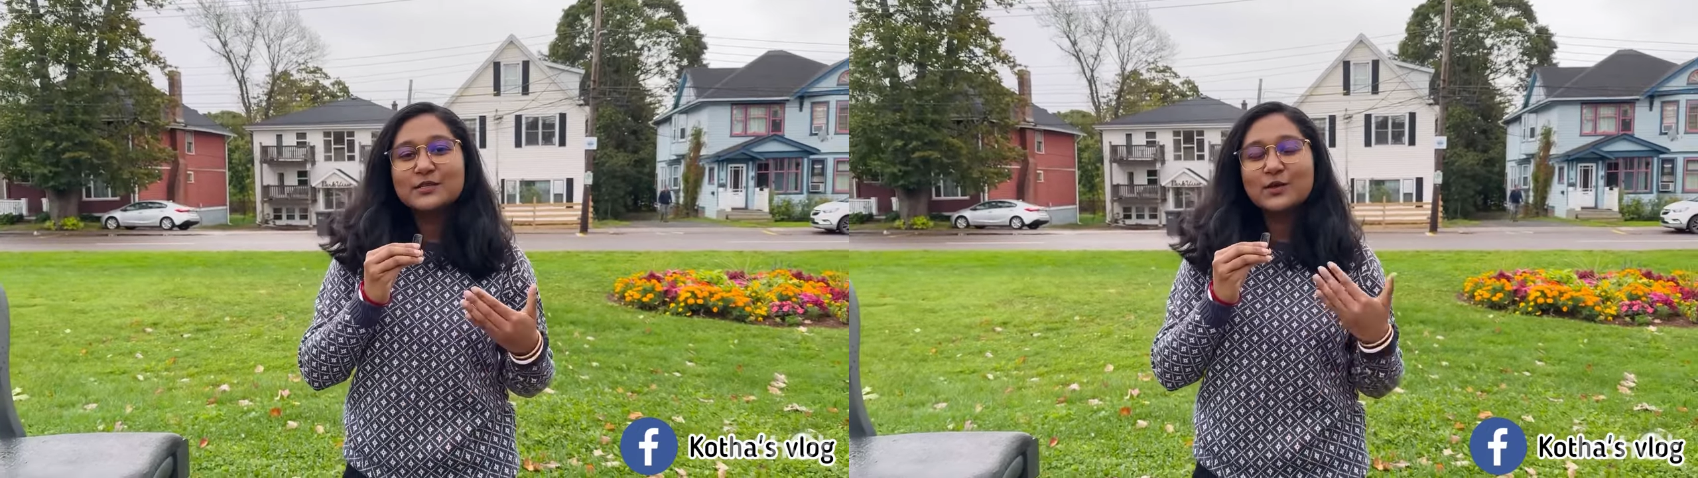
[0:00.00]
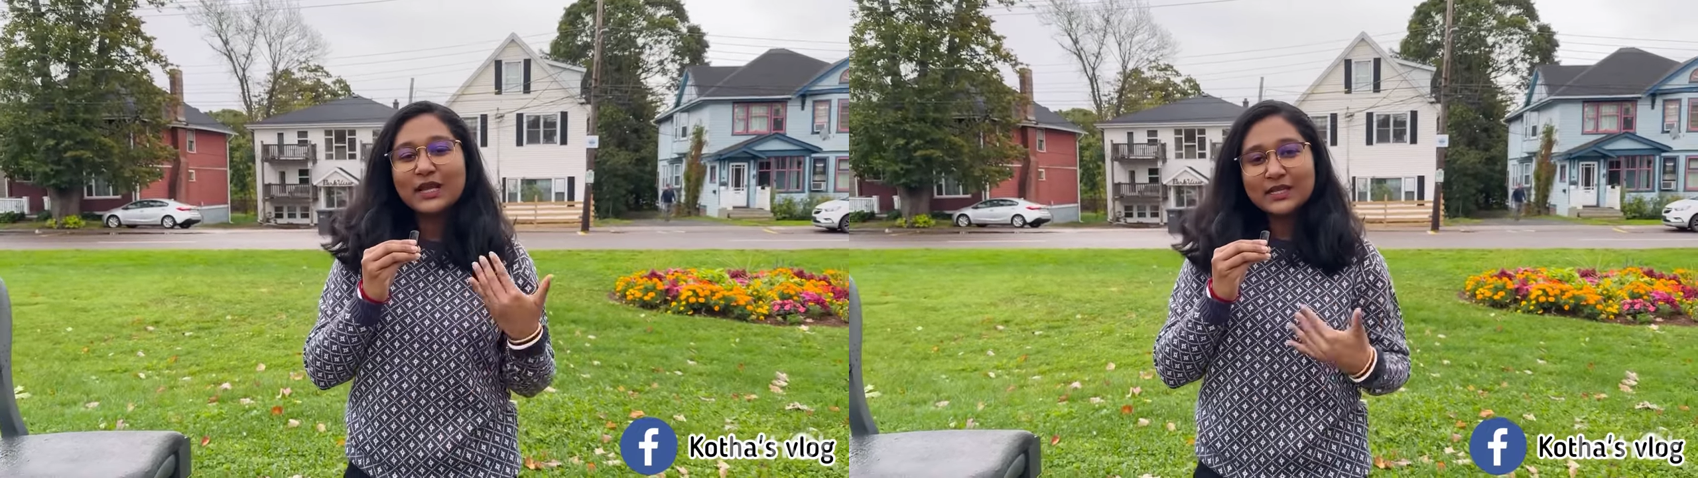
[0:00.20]

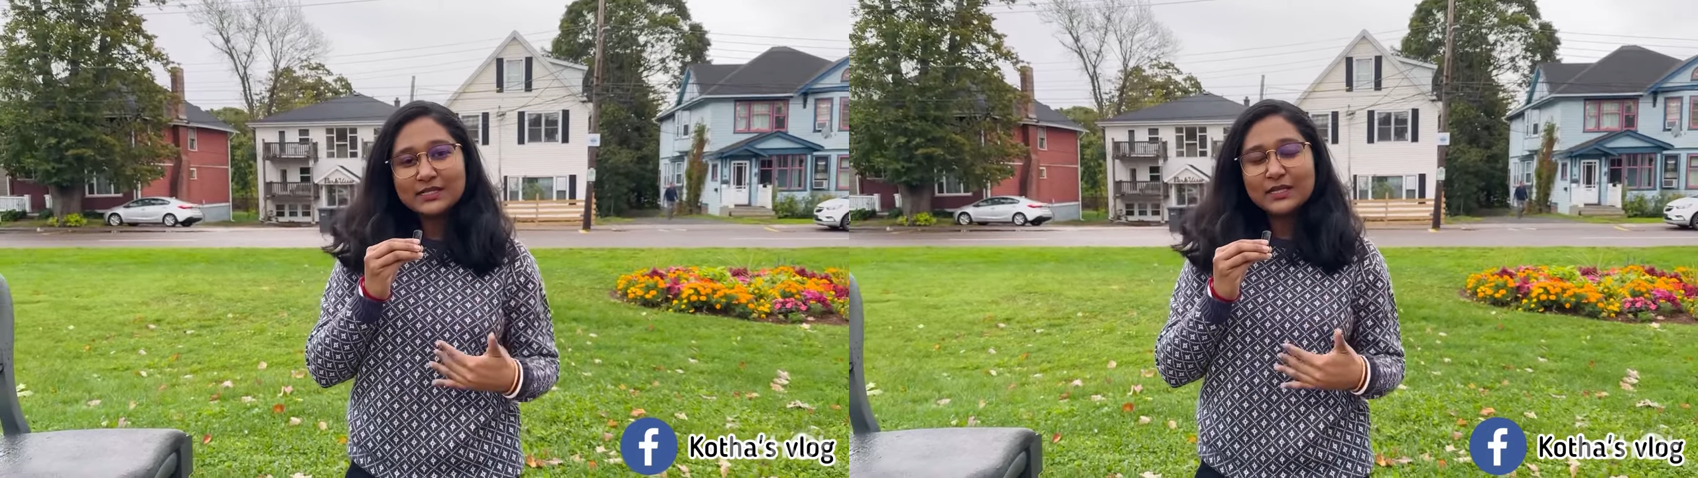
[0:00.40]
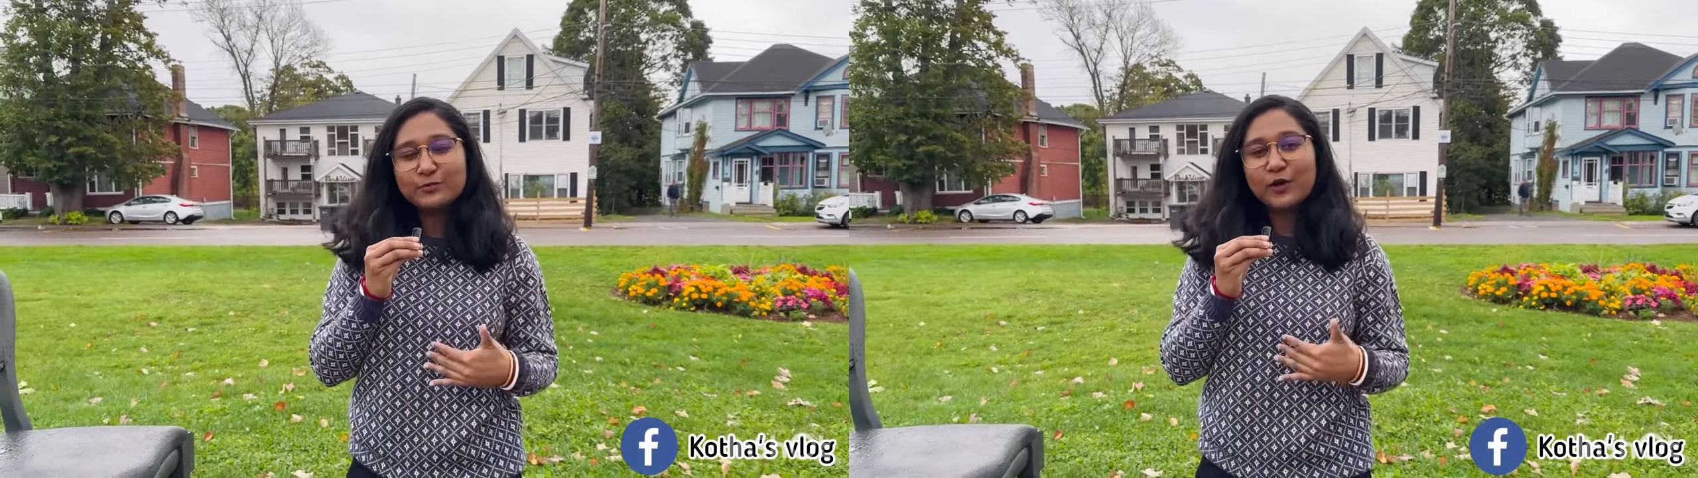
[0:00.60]
সো
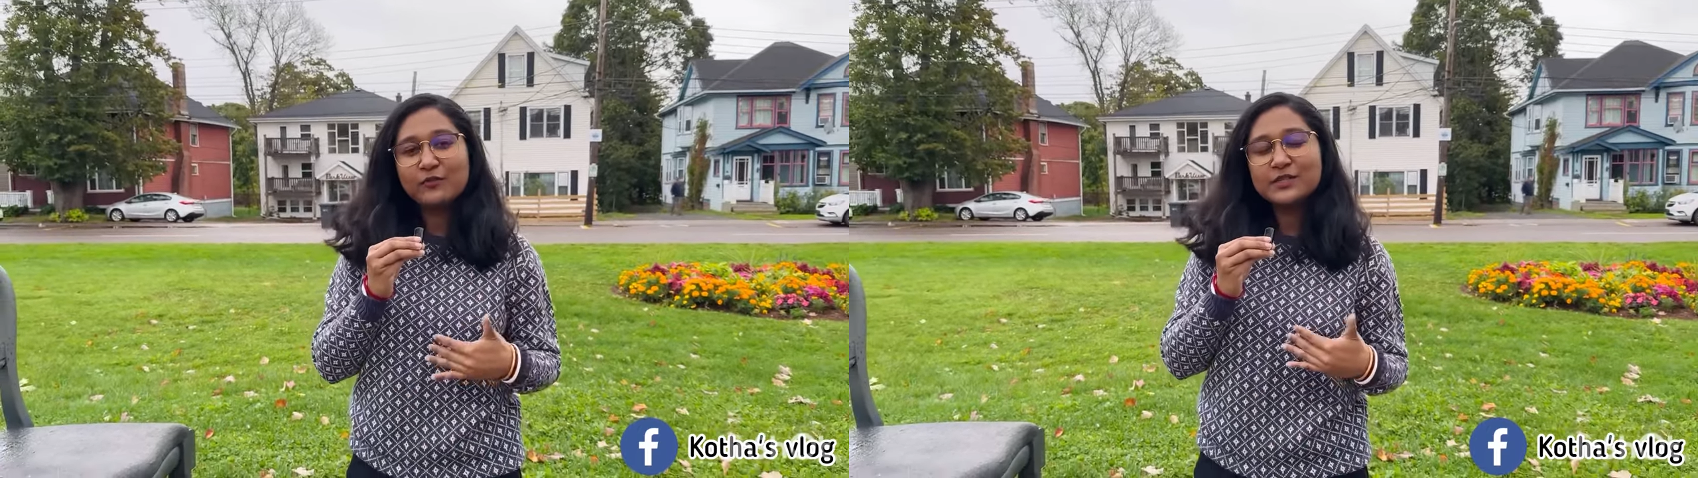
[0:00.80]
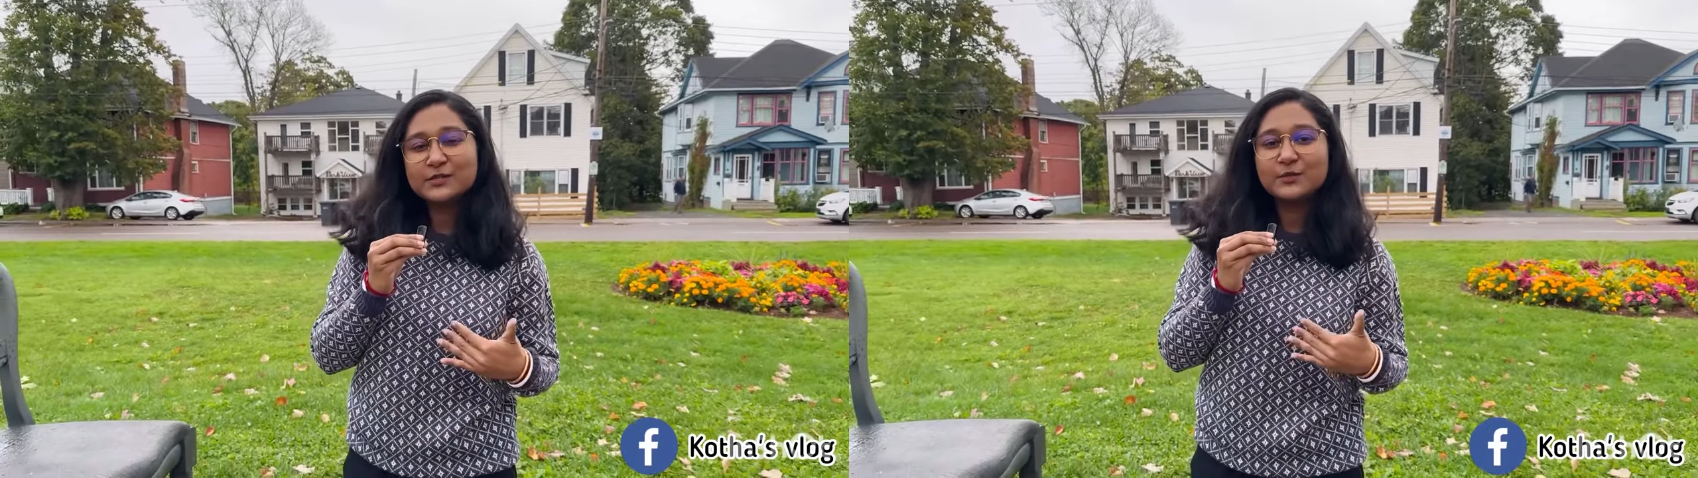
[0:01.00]
আটলান্টিক
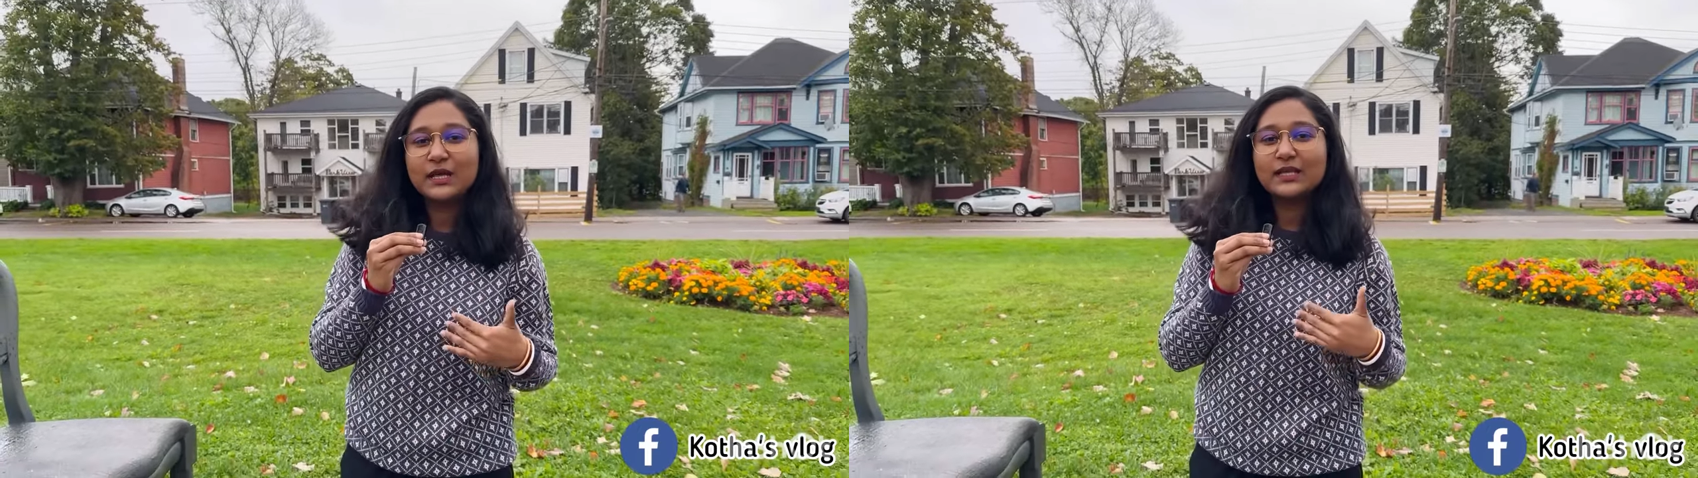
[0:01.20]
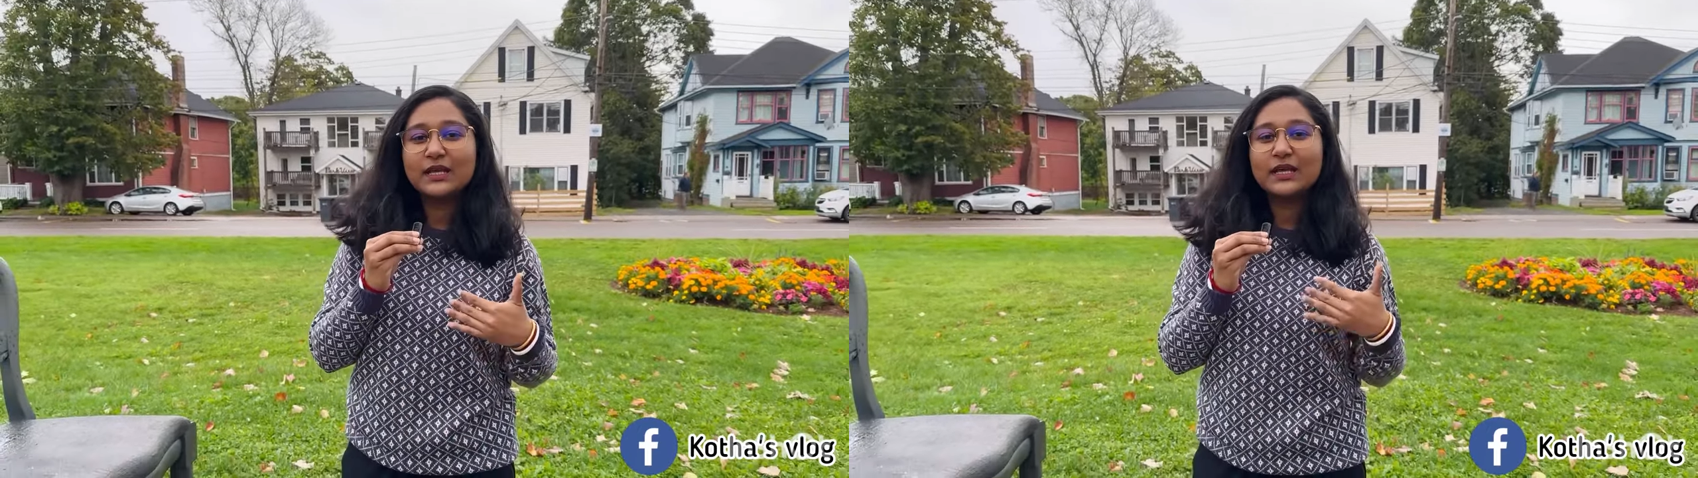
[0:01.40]

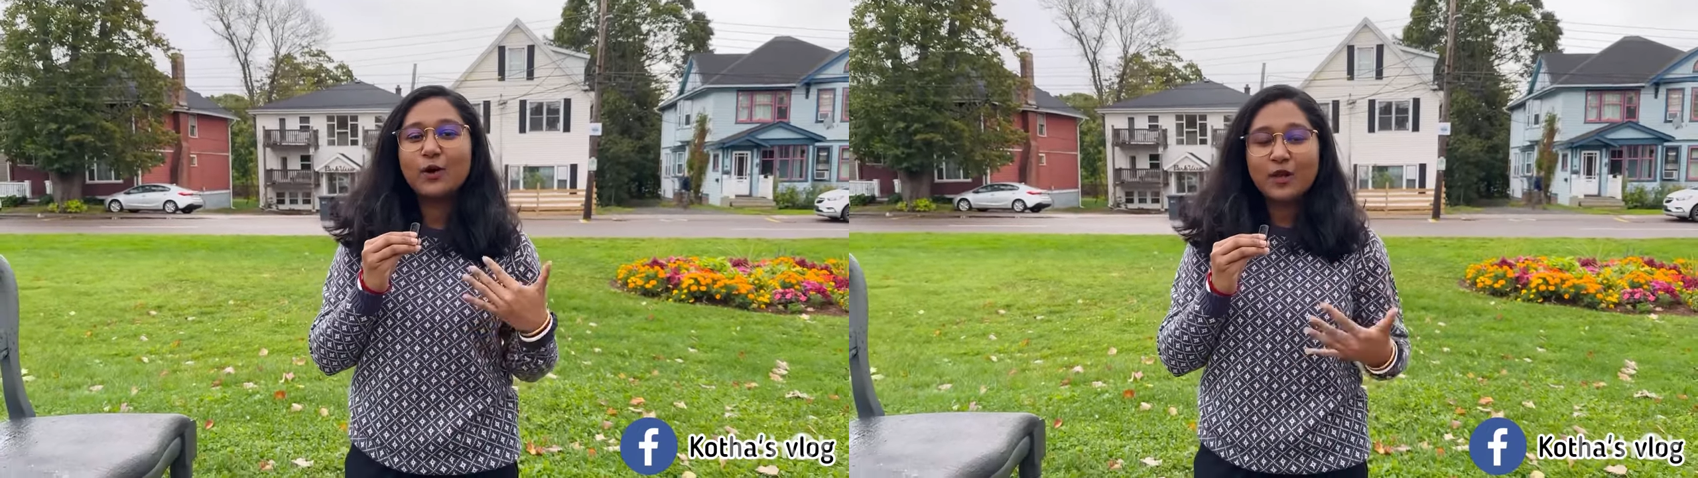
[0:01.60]
প্রভিন্সগুলোতে